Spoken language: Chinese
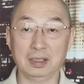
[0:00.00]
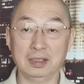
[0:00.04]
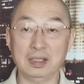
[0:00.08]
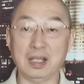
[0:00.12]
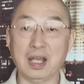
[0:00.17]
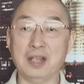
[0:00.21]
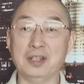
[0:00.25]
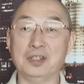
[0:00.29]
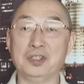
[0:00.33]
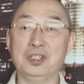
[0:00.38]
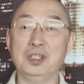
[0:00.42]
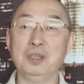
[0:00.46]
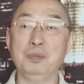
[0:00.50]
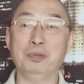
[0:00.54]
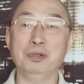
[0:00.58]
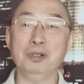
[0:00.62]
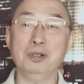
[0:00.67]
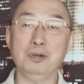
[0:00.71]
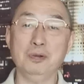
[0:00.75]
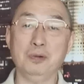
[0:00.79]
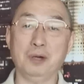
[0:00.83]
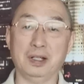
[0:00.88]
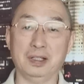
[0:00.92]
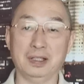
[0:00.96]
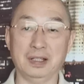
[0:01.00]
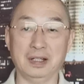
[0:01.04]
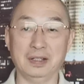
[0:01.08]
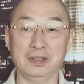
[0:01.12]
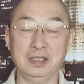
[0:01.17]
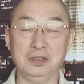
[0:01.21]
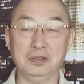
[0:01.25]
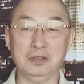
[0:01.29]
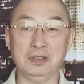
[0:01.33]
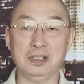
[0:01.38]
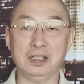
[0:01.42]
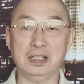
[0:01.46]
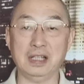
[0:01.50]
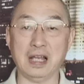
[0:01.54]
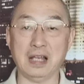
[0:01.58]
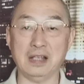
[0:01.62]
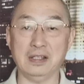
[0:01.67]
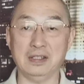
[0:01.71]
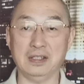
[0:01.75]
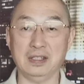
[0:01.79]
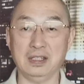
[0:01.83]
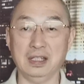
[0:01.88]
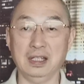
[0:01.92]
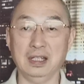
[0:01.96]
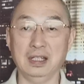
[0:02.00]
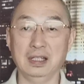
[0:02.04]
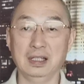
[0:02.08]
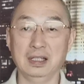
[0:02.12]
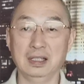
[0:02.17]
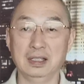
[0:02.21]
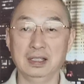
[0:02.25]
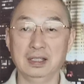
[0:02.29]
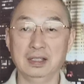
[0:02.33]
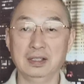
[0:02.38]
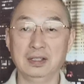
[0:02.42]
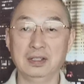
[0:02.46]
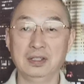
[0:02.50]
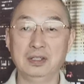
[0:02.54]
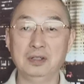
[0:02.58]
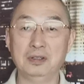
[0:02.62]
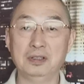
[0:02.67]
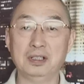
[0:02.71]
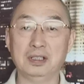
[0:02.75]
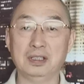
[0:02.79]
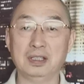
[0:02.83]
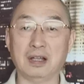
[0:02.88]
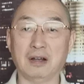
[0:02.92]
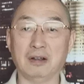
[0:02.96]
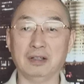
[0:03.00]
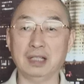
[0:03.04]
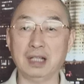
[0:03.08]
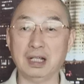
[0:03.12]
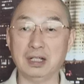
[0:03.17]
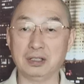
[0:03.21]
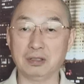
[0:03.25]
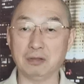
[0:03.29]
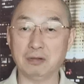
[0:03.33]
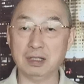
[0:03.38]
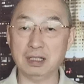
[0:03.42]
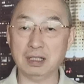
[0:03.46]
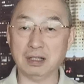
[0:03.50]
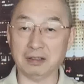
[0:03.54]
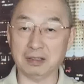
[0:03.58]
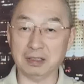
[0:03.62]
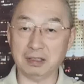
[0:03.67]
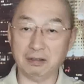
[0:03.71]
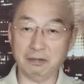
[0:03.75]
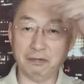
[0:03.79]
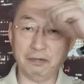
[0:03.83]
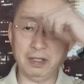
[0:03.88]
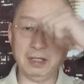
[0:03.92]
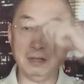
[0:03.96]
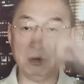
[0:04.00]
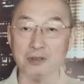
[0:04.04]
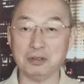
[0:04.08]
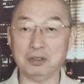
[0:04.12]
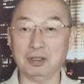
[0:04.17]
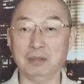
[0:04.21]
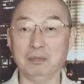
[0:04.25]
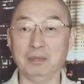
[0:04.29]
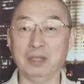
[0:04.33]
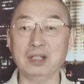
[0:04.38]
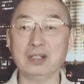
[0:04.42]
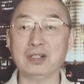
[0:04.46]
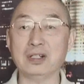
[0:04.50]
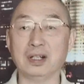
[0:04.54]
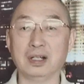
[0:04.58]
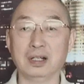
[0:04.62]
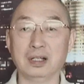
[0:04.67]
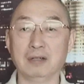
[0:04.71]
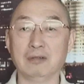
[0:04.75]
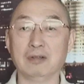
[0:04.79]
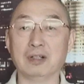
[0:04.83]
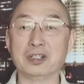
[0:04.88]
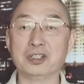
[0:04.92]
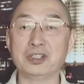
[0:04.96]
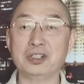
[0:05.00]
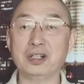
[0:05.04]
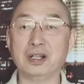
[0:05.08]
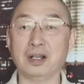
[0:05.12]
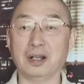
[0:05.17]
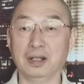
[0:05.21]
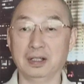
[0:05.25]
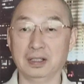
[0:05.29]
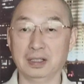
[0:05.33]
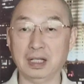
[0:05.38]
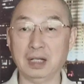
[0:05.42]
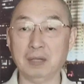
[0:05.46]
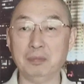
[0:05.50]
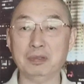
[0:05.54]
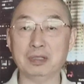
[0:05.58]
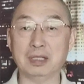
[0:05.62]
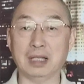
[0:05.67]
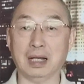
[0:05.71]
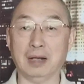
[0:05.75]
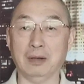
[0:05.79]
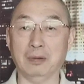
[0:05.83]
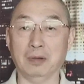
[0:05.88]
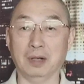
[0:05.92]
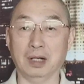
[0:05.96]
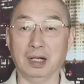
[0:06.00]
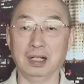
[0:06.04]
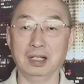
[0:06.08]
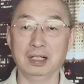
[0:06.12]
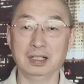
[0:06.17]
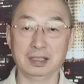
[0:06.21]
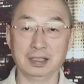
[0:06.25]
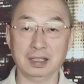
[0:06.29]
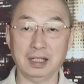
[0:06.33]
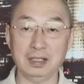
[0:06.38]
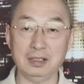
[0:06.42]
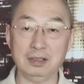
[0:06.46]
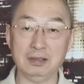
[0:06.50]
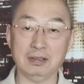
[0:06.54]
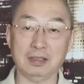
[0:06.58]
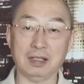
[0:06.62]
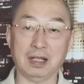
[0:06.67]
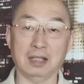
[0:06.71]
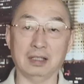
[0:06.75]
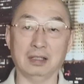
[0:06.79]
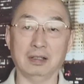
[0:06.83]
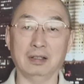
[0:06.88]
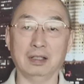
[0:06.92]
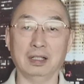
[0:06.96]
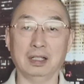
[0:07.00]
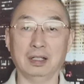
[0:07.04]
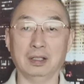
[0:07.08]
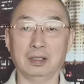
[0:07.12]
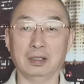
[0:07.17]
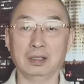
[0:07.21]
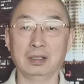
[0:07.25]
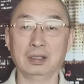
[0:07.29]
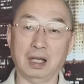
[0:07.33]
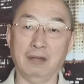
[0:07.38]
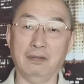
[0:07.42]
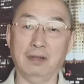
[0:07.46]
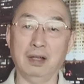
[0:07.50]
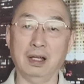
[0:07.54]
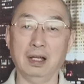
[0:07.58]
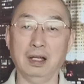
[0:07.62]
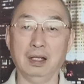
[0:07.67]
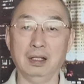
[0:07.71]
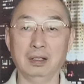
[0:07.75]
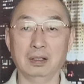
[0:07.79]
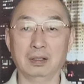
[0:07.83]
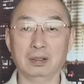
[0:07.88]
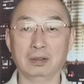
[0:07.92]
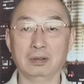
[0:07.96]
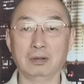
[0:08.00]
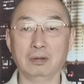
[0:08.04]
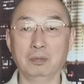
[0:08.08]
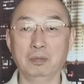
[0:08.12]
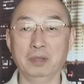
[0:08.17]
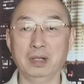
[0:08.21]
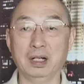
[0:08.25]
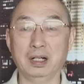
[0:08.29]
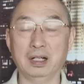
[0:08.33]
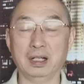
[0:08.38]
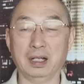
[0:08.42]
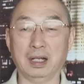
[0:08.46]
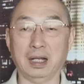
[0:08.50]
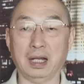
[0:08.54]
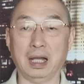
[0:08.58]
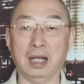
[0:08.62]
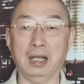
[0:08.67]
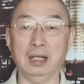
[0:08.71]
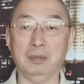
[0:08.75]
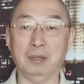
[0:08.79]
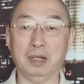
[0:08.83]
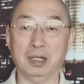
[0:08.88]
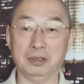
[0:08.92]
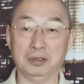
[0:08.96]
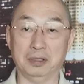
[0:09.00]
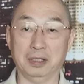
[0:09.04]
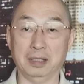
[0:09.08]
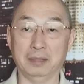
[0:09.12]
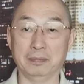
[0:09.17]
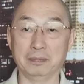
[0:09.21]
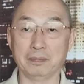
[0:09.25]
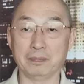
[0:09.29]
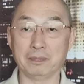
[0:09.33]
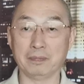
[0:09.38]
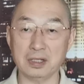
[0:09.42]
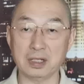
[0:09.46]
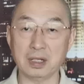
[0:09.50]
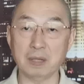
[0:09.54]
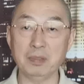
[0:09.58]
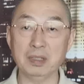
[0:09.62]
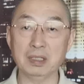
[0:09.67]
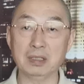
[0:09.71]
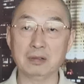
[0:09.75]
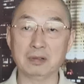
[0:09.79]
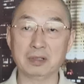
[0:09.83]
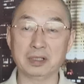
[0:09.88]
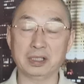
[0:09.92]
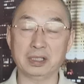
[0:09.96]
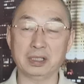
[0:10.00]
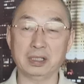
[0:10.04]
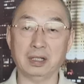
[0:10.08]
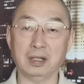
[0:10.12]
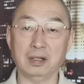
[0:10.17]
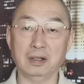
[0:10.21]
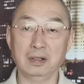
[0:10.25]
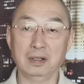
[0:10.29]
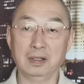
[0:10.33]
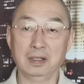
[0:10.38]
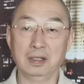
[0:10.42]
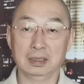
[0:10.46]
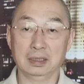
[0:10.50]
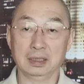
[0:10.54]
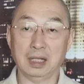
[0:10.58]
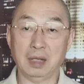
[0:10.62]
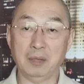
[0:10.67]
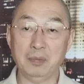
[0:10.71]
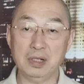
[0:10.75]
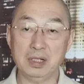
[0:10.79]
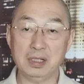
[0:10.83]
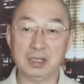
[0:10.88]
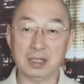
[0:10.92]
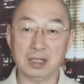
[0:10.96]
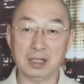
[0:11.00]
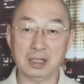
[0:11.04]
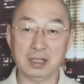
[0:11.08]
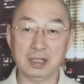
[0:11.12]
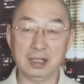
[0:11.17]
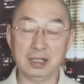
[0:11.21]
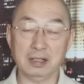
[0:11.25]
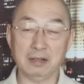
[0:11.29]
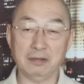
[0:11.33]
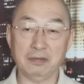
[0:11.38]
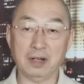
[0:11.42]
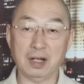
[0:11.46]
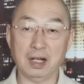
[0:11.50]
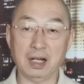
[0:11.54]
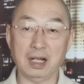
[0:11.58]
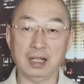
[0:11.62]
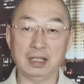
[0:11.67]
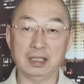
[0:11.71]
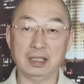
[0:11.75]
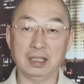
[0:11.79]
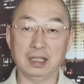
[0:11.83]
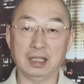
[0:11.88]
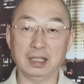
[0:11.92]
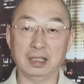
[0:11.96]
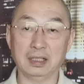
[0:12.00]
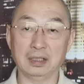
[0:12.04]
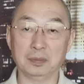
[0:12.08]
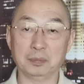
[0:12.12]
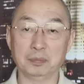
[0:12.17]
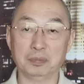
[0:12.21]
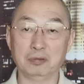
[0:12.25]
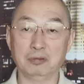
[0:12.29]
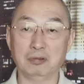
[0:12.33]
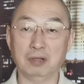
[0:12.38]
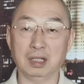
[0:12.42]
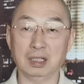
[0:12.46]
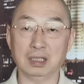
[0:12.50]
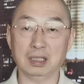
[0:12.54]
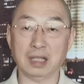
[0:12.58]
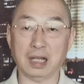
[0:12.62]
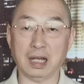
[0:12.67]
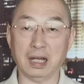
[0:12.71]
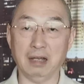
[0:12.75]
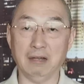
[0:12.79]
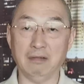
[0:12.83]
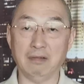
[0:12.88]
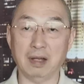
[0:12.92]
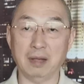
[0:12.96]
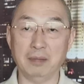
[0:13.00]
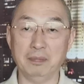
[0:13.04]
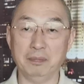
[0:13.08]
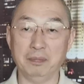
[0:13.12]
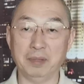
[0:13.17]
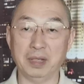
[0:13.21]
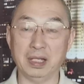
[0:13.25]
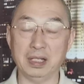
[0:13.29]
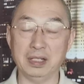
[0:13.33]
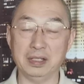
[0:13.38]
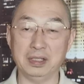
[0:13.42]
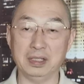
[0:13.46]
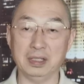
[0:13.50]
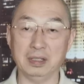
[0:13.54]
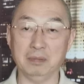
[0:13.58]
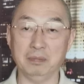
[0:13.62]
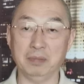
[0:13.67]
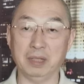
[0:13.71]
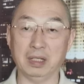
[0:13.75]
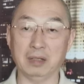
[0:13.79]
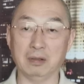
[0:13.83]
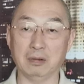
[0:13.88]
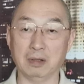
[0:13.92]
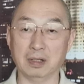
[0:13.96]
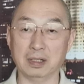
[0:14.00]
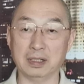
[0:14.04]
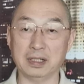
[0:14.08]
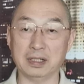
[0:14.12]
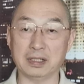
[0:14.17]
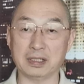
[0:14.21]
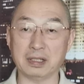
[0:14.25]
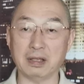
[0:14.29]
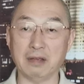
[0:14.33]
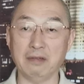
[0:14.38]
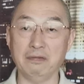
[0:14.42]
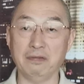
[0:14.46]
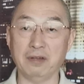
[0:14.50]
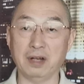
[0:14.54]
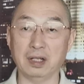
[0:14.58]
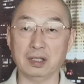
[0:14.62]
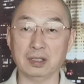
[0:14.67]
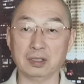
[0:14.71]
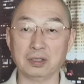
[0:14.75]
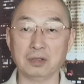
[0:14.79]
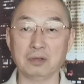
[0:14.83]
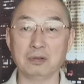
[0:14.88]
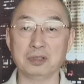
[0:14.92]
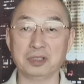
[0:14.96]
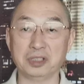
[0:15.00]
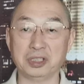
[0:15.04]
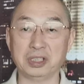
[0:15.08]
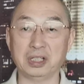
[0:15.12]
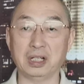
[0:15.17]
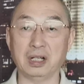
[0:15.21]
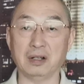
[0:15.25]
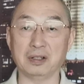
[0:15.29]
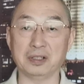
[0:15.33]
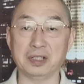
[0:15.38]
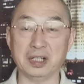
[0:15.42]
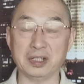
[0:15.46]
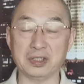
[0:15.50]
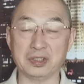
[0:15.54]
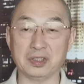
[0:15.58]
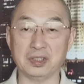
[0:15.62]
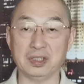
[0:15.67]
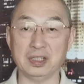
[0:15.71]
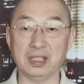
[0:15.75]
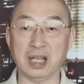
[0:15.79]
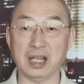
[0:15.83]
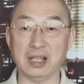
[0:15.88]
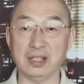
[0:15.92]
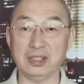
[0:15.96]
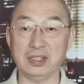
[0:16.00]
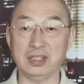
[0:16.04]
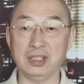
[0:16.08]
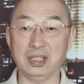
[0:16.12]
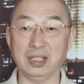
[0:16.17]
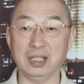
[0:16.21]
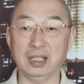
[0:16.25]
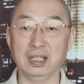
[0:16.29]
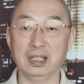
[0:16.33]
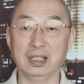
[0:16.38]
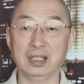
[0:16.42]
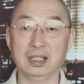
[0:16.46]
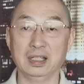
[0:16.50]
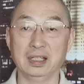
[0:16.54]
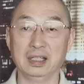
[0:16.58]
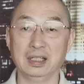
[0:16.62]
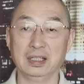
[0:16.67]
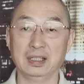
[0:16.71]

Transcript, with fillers: 演习不用管他，就是演习，就导弹从我脑袋上飞过去，没事，我知道他不打我，他就打到那个台湾。东边那海里边去，什么都知道。他们整个这个方案呢，不光台湾、北京、美国这三方都知道，这次演习